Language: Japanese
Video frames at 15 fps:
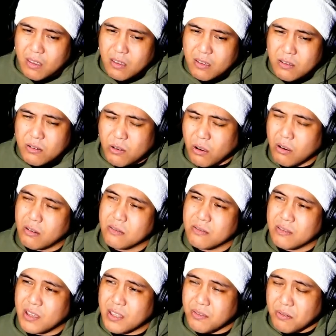こん
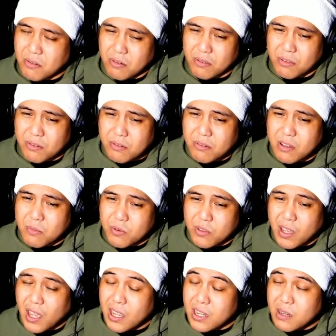なところ幽霊も
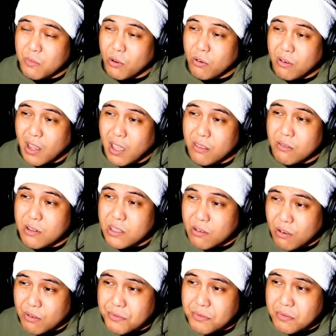何にもおらんのに
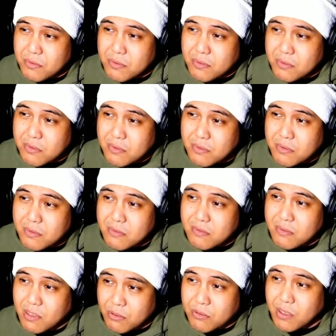のって
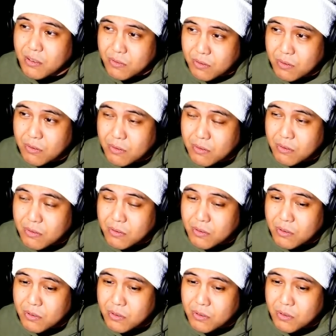言ったんですよ。
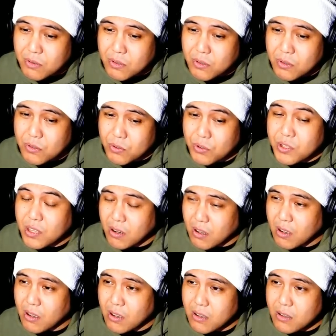そした
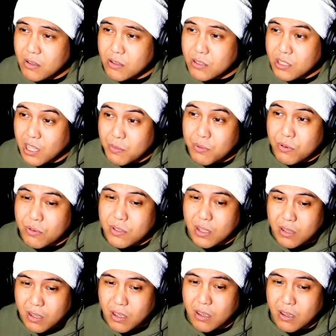ら三郎さん
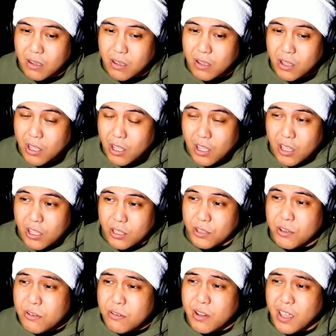が「
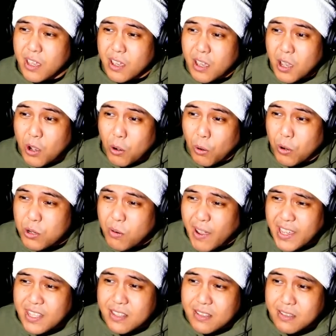幽霊おるわ
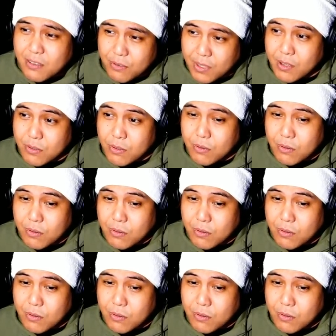い!」って言ったんですよ。